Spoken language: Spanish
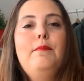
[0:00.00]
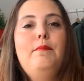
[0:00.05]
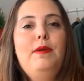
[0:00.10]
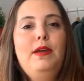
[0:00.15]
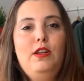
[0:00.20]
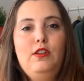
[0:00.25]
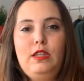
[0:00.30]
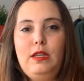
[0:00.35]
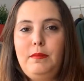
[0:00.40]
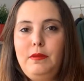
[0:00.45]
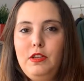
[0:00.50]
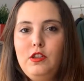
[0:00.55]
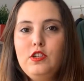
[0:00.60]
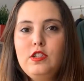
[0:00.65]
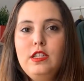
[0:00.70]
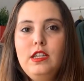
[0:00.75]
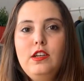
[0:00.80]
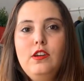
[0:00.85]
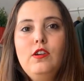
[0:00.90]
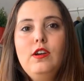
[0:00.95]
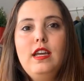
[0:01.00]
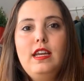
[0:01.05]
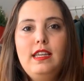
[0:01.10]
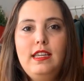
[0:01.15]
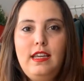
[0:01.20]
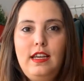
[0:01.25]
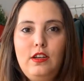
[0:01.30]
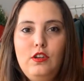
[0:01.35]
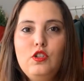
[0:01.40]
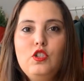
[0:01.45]
Pero también os digo
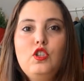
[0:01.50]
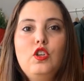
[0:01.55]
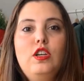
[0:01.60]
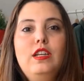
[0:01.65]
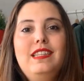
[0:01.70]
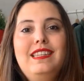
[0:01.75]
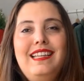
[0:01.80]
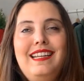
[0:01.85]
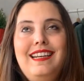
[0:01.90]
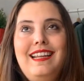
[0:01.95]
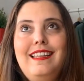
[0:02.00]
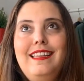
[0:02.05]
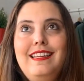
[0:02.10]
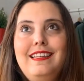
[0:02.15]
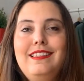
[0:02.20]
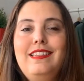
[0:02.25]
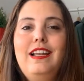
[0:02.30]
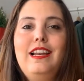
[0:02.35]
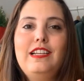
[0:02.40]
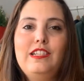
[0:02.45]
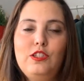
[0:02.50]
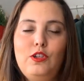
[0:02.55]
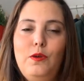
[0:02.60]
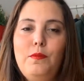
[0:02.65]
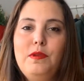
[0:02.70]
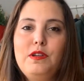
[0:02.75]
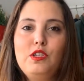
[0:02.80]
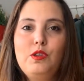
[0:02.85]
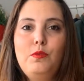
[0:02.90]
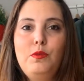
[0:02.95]
que ya no soy tan adicta a las
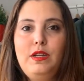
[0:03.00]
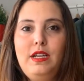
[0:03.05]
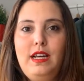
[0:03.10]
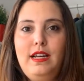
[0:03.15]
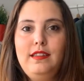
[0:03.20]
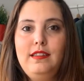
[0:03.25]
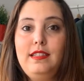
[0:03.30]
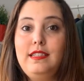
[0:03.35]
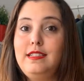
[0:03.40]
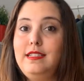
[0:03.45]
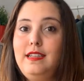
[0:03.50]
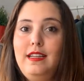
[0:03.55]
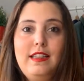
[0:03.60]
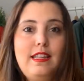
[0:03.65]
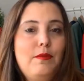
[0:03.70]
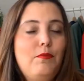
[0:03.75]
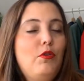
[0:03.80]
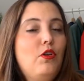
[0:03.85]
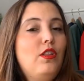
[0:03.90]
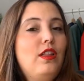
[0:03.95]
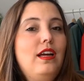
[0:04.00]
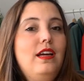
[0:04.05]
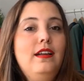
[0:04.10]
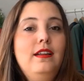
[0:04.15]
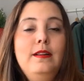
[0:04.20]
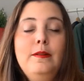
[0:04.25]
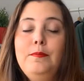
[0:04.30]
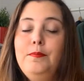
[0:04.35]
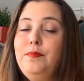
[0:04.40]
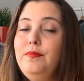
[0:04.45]
compras como era antes, ni de
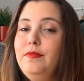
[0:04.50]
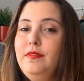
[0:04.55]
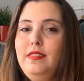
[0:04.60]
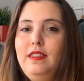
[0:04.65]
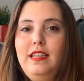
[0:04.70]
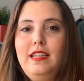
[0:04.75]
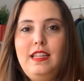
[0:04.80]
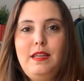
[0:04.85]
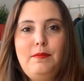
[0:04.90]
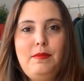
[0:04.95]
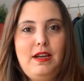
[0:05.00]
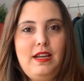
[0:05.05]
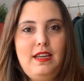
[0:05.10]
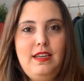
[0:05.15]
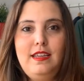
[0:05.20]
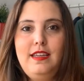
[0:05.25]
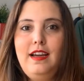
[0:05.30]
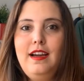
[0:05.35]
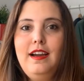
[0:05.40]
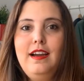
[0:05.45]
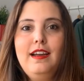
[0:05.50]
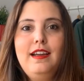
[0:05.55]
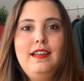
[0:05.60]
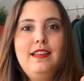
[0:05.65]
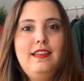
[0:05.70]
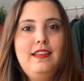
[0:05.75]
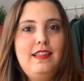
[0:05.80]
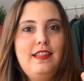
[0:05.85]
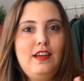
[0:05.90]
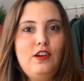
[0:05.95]
moda, ni de
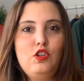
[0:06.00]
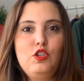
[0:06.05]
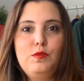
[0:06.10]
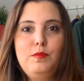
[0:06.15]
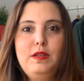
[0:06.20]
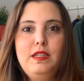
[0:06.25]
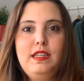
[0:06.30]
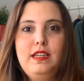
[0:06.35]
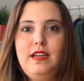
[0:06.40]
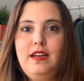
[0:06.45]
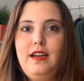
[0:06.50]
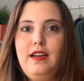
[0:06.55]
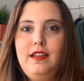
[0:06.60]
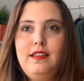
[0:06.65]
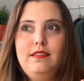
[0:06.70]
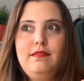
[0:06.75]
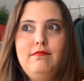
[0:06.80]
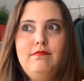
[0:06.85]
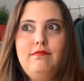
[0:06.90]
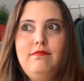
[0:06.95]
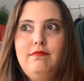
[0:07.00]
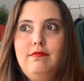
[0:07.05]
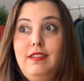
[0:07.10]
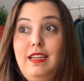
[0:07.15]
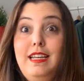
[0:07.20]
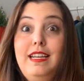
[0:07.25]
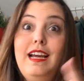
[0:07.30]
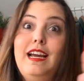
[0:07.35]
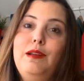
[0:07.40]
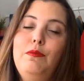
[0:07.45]
maquillaje, ni de cosmética. Mm,
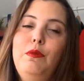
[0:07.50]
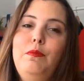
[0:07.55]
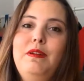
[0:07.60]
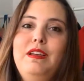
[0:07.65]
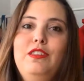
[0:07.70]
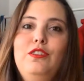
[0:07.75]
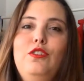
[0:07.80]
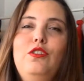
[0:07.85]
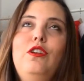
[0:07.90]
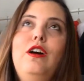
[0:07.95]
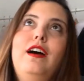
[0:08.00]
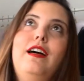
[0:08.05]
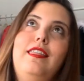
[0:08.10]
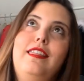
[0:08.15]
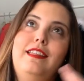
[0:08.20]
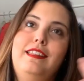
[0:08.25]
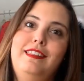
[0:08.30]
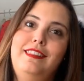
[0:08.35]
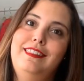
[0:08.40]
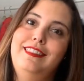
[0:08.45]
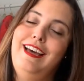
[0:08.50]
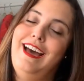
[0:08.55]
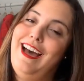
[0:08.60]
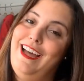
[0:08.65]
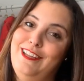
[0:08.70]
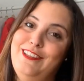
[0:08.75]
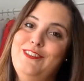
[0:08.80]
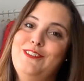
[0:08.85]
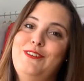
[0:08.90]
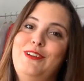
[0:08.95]
en aquel momento, hace
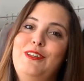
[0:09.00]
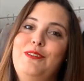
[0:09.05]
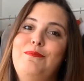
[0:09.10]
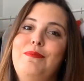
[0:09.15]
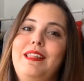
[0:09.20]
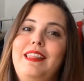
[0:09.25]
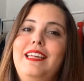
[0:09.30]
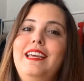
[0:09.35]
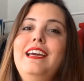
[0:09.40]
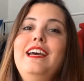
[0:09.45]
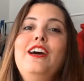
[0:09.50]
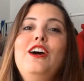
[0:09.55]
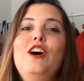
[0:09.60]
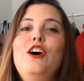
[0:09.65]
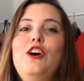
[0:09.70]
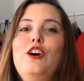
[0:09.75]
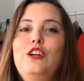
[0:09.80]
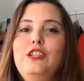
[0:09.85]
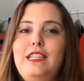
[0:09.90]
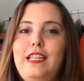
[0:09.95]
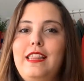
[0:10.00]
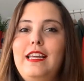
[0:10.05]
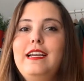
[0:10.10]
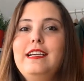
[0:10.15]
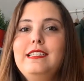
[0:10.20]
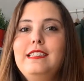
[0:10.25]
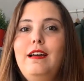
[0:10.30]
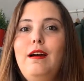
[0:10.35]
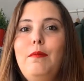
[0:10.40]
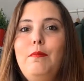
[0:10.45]
años cuando empecé, os decía
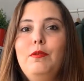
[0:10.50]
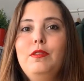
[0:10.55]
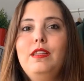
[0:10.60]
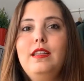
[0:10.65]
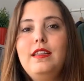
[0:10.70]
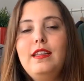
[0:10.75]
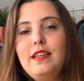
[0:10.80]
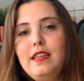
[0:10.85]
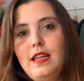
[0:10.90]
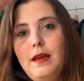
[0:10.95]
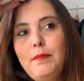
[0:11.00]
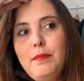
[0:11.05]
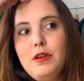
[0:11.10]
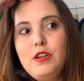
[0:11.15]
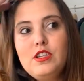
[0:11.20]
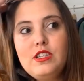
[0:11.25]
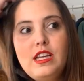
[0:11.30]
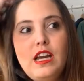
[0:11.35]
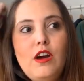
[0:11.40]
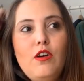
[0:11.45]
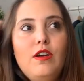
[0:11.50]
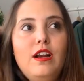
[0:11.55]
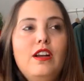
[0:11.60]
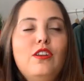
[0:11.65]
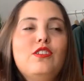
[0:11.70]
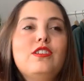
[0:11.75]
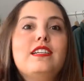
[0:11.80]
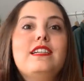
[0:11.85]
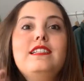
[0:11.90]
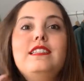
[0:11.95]
que estaba a potidieta, pero es que ahora
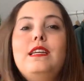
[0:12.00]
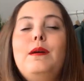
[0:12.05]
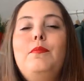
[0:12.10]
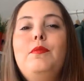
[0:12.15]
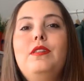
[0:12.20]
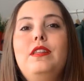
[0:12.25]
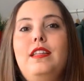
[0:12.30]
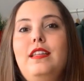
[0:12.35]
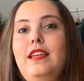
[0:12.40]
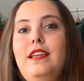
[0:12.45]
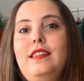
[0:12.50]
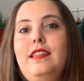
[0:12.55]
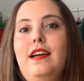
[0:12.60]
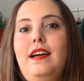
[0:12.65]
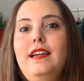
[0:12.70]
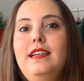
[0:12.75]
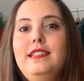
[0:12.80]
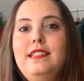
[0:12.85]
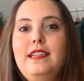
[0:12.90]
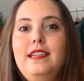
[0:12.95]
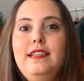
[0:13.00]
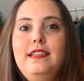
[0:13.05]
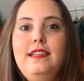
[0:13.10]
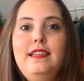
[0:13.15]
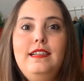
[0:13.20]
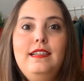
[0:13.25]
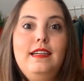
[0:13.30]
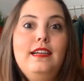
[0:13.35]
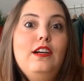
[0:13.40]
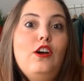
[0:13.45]
no es que esté a potidieta, es
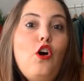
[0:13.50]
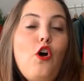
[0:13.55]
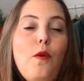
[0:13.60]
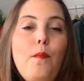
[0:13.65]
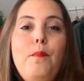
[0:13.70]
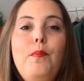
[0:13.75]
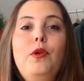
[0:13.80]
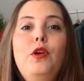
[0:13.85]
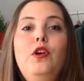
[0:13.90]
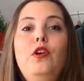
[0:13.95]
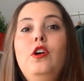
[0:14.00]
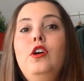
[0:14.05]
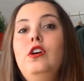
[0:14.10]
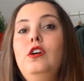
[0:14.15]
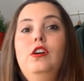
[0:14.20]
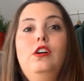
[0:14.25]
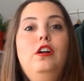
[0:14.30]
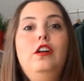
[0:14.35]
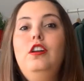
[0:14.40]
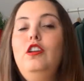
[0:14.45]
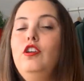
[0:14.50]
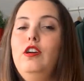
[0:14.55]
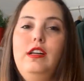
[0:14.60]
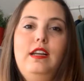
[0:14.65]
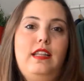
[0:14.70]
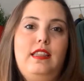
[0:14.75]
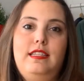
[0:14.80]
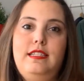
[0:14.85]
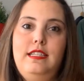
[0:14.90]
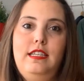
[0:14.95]
que compro lo que
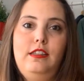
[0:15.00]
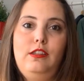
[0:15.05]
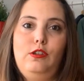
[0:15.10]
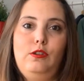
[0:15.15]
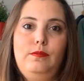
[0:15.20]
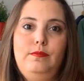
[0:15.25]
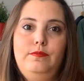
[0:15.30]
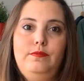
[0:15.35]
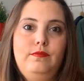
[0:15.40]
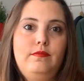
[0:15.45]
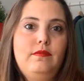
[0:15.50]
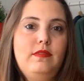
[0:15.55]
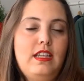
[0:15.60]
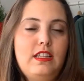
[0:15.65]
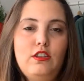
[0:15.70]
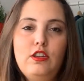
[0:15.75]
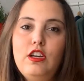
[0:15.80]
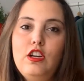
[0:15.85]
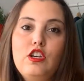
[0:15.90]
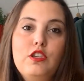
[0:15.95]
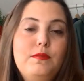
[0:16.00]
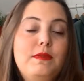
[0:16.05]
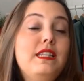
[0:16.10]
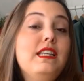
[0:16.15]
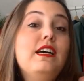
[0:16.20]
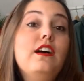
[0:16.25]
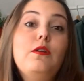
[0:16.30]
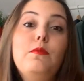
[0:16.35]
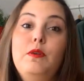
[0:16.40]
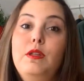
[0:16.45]
necesito, tanto de
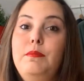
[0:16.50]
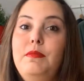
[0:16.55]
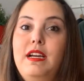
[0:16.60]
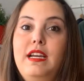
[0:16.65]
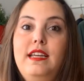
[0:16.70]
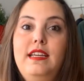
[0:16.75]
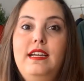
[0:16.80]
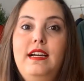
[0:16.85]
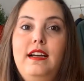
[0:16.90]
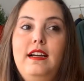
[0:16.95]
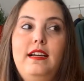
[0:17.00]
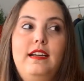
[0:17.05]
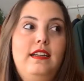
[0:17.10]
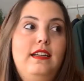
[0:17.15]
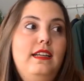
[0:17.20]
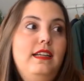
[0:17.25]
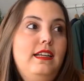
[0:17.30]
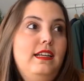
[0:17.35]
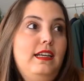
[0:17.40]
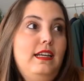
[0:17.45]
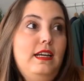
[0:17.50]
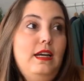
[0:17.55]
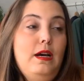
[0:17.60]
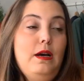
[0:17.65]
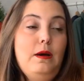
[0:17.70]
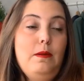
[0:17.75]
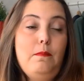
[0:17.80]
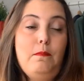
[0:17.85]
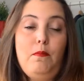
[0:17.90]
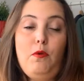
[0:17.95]
cosmética como de maquillaje
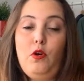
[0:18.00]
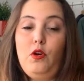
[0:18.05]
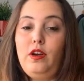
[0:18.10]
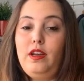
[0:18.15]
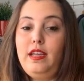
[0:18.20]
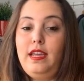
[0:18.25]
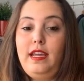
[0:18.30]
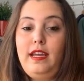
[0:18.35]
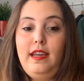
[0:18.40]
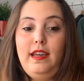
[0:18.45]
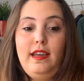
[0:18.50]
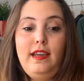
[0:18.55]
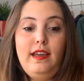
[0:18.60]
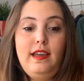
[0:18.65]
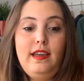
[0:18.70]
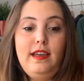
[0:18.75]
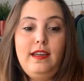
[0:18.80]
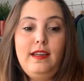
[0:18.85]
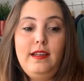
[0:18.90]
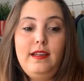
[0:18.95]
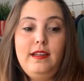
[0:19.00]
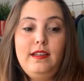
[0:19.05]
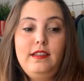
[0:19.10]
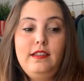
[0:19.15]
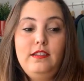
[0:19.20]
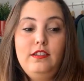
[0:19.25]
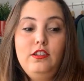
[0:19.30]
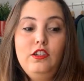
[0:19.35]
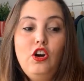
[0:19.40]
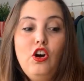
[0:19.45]
porque
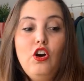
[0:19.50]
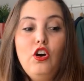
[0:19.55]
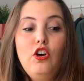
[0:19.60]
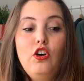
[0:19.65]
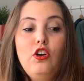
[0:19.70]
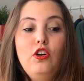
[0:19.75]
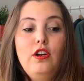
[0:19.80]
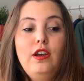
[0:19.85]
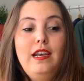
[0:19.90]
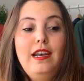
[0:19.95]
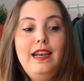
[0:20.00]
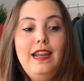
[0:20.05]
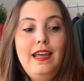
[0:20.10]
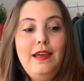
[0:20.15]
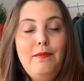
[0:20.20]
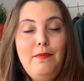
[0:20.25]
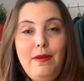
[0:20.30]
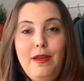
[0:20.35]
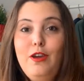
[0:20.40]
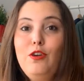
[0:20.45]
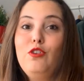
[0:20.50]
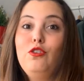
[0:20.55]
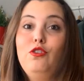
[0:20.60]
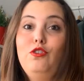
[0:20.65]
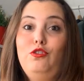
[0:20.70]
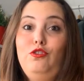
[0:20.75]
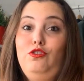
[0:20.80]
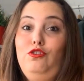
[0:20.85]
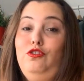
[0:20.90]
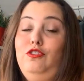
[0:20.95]
no le
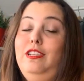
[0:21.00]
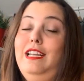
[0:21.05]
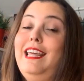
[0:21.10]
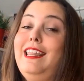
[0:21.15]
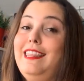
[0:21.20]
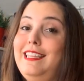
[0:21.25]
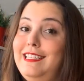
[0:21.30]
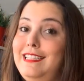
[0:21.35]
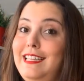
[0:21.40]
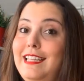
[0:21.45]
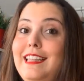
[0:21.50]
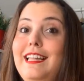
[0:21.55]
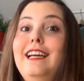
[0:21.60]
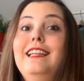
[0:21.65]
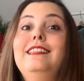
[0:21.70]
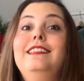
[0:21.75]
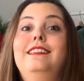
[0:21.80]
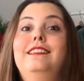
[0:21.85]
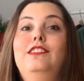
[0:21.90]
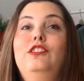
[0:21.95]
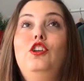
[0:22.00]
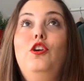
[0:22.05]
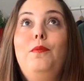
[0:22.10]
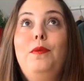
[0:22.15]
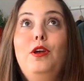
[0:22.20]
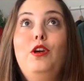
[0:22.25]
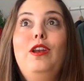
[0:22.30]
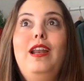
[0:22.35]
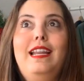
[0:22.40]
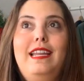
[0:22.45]
veo necesidad, no
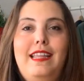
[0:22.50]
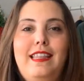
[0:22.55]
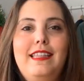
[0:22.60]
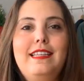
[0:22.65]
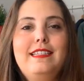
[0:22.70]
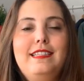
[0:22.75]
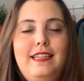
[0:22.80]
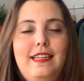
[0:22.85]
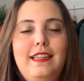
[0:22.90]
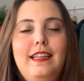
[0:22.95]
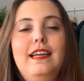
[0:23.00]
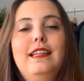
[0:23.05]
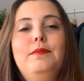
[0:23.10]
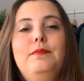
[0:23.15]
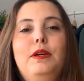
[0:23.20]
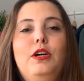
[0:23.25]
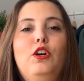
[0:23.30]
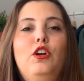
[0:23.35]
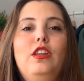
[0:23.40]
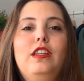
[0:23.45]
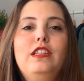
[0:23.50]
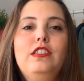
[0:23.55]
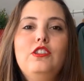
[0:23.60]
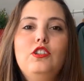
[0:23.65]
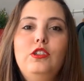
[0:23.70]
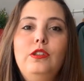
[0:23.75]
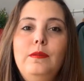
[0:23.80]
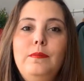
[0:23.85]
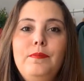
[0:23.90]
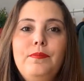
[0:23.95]
veo la necesidad, mejor
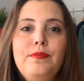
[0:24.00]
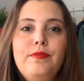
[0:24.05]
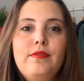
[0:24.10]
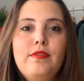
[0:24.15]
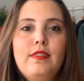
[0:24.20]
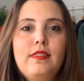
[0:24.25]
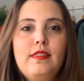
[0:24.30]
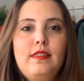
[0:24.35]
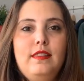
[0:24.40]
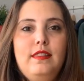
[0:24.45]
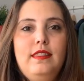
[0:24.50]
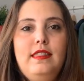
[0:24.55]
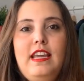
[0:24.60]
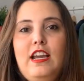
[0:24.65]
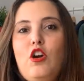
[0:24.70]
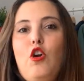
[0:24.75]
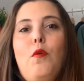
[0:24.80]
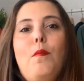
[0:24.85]
dicho, de